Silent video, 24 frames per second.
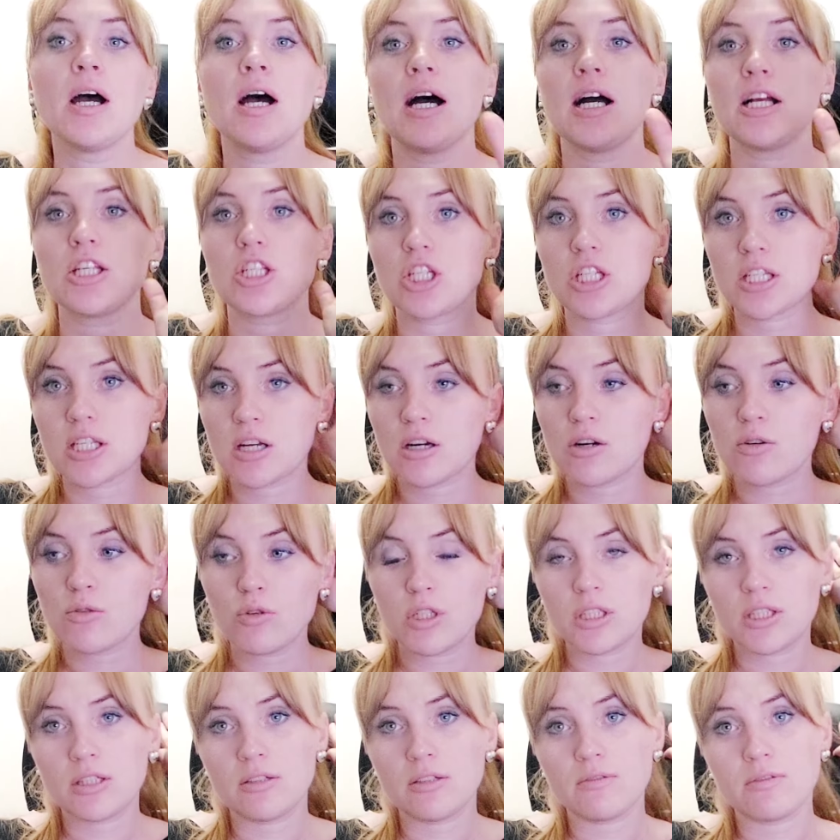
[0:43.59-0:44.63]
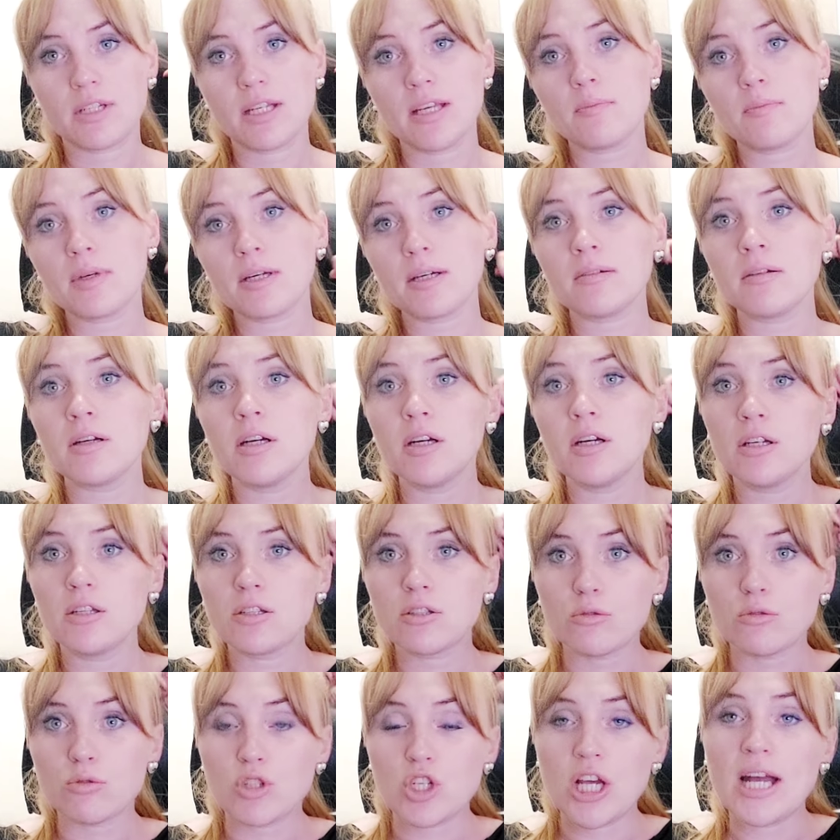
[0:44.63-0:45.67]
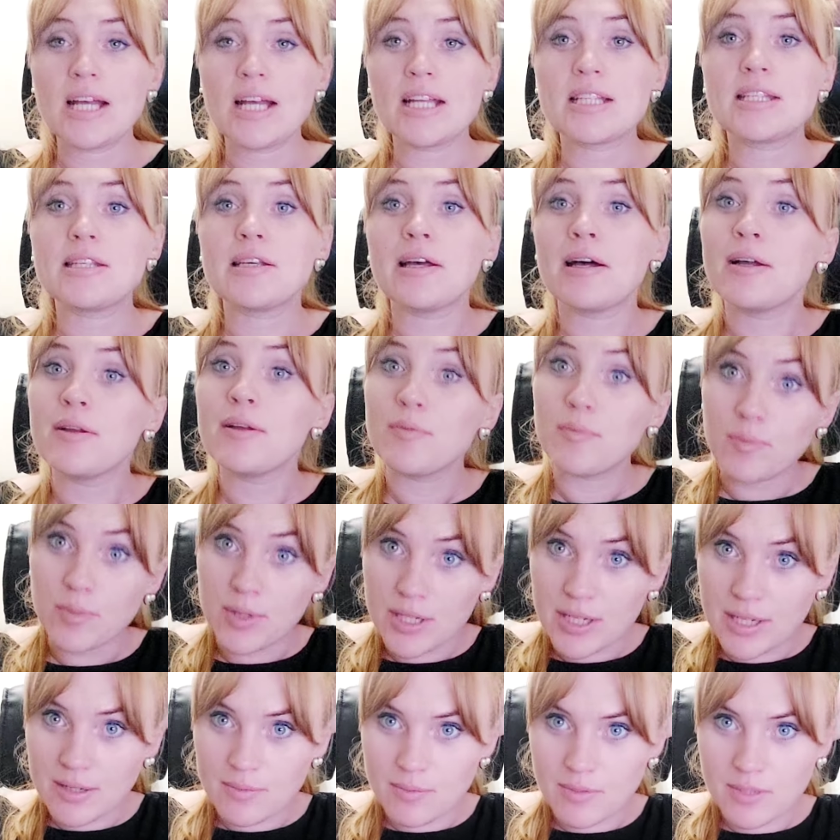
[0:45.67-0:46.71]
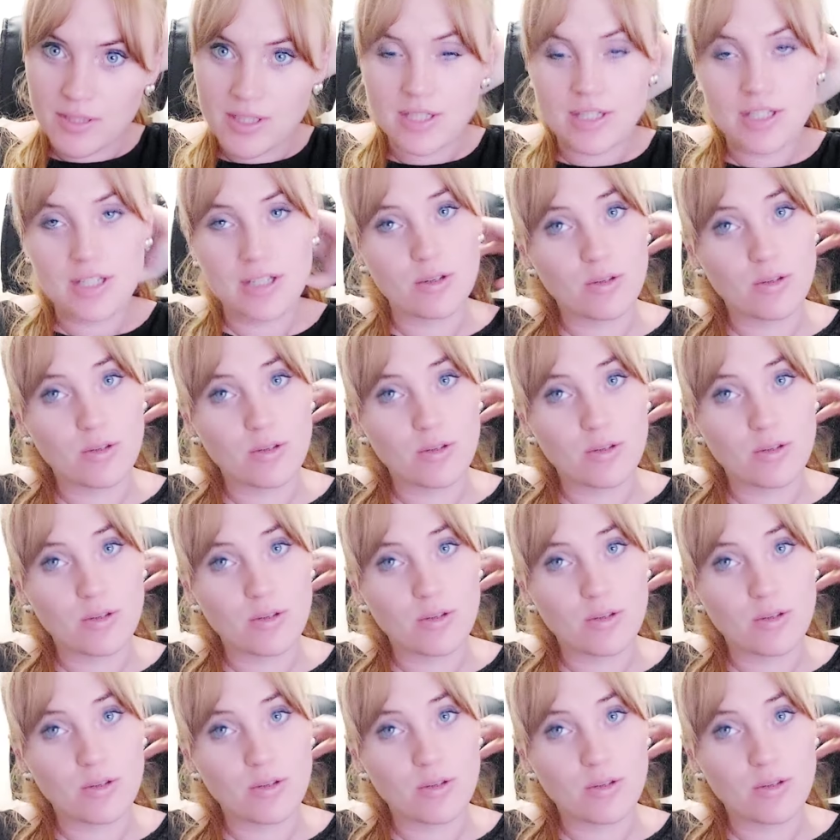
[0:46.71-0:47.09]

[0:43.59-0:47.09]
А через какое-то время случается беременность.